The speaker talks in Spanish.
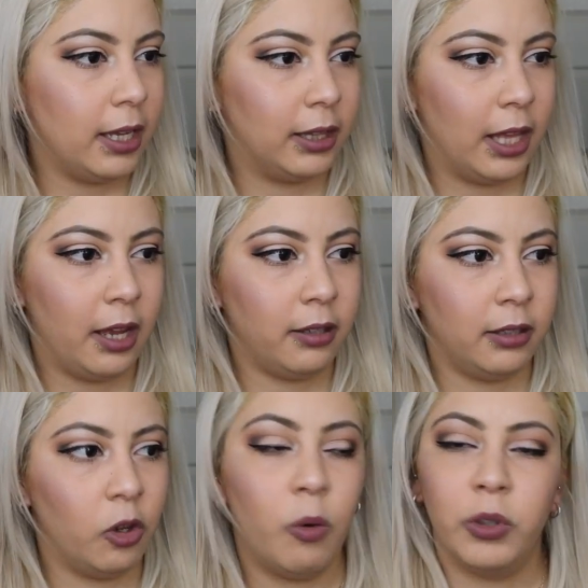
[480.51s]

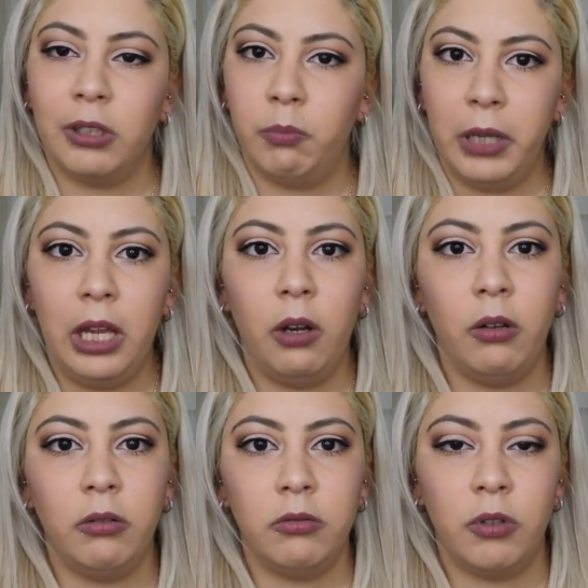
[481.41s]
están, no botan
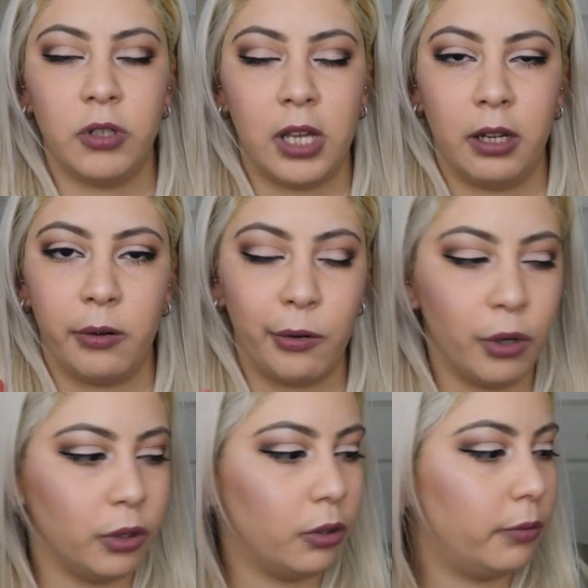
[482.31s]
pelo, no se han
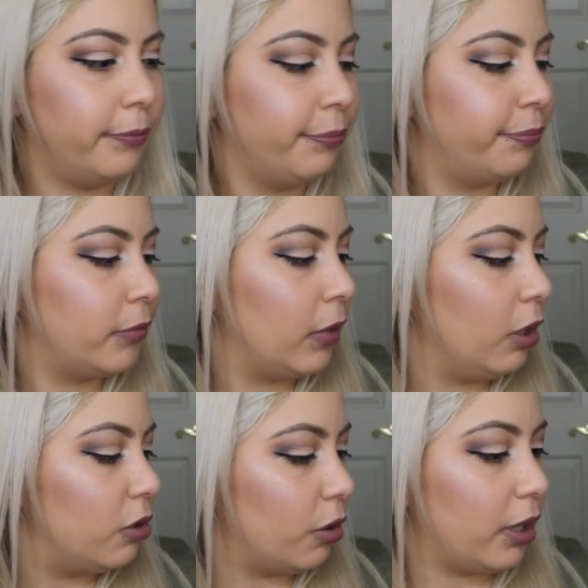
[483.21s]
roto
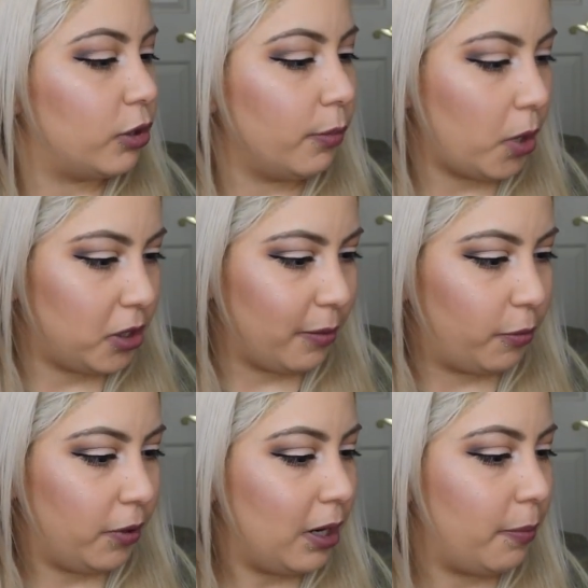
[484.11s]
So que son brochas
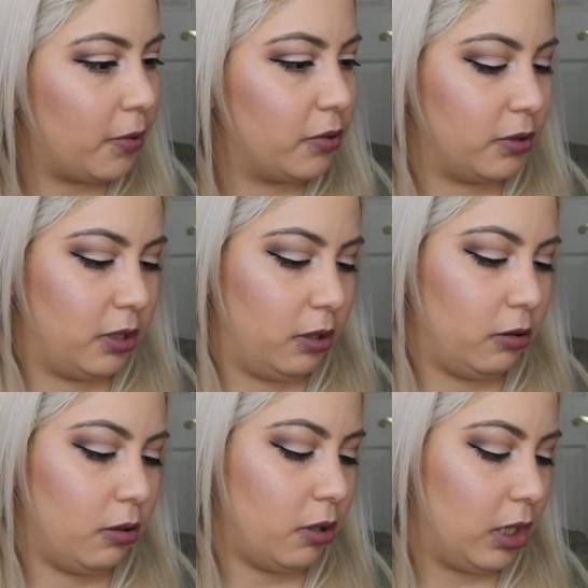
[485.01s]
buenas, pero
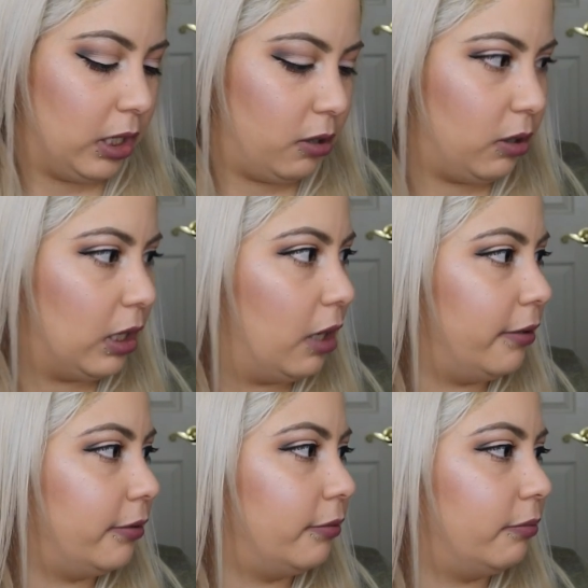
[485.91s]
siento que
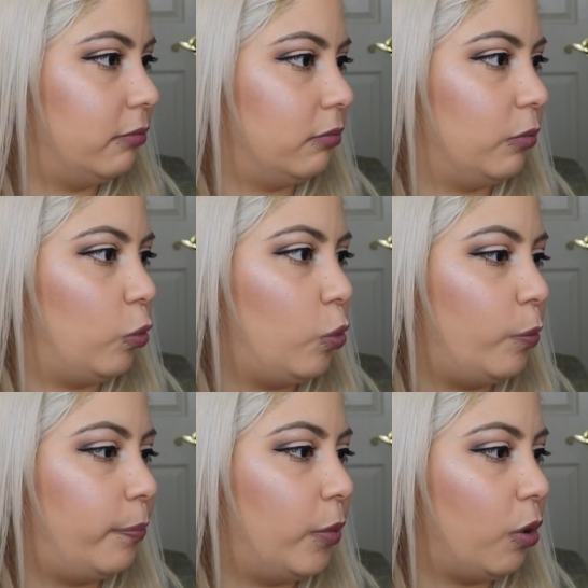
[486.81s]
están
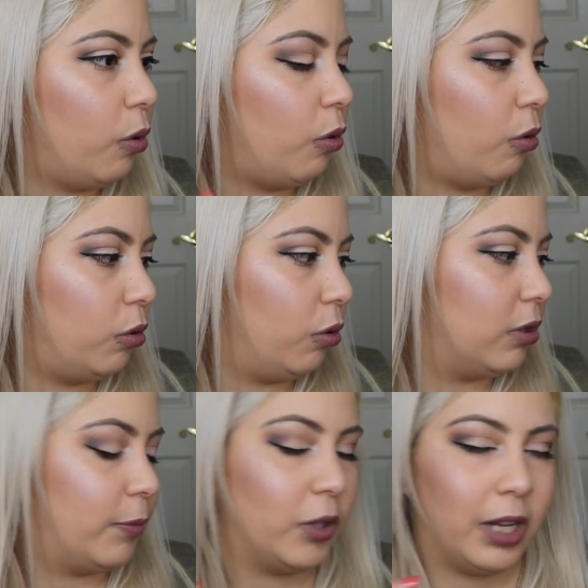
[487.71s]
un poco
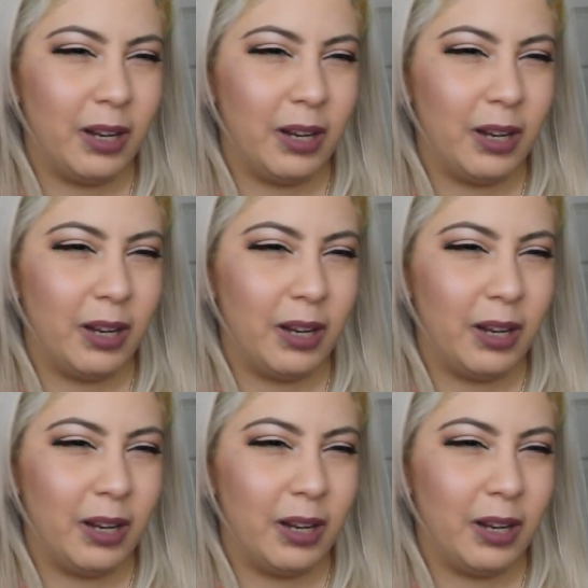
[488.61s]
costosas porque